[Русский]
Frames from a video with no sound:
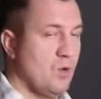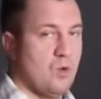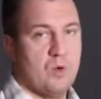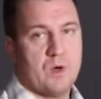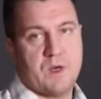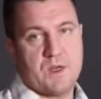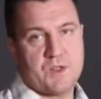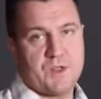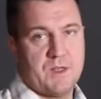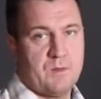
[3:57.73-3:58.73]
У
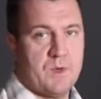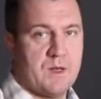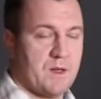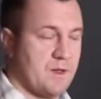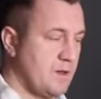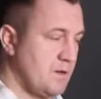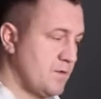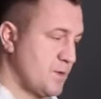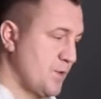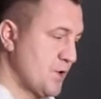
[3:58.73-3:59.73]
каждой марки
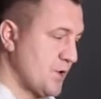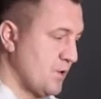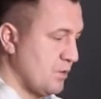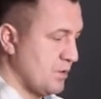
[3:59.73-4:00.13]
вспышек